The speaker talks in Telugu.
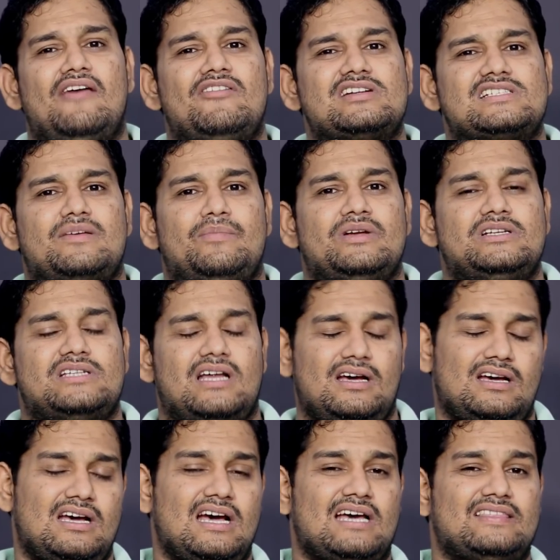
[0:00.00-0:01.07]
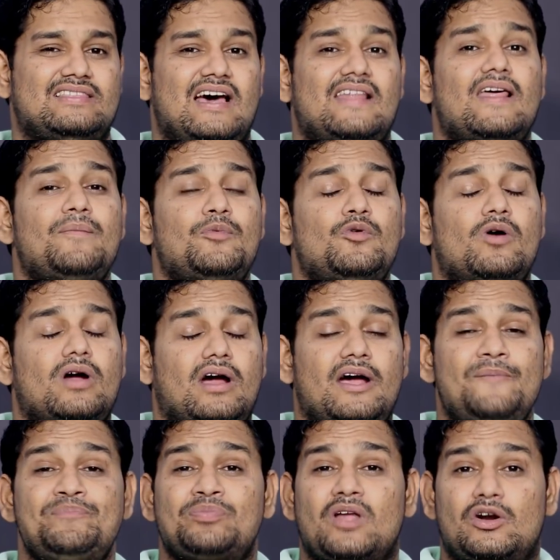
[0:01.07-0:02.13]
లెవెన్కి సంబంధించిన దాదాపు ఒక
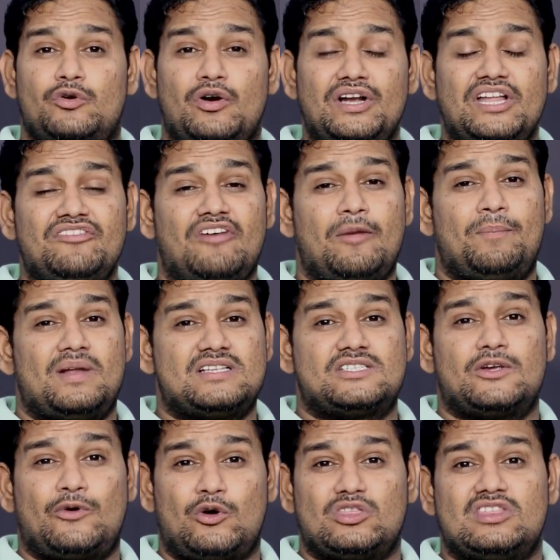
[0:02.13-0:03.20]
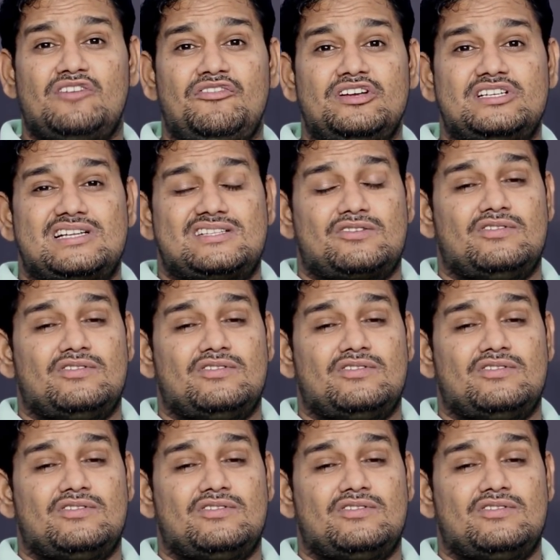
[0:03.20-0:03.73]
ట్వంటీ ఫైవ్ ప్లస్ కొత్త ఫీచర్స్